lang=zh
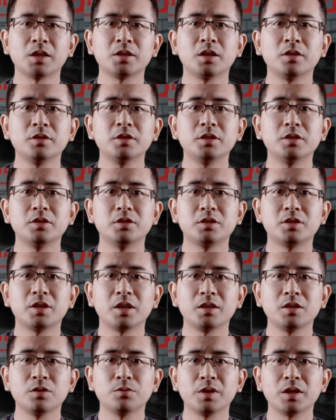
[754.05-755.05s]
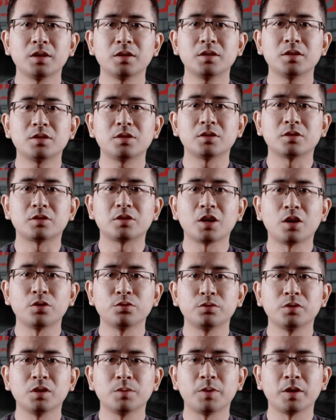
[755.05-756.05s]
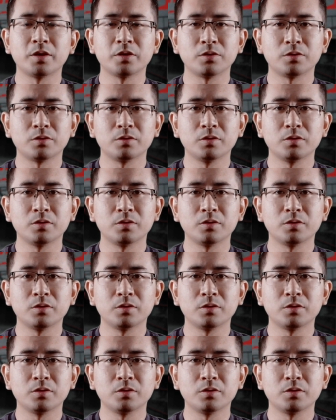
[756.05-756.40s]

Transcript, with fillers: 乔丽以前一位一起钓鱼的朋友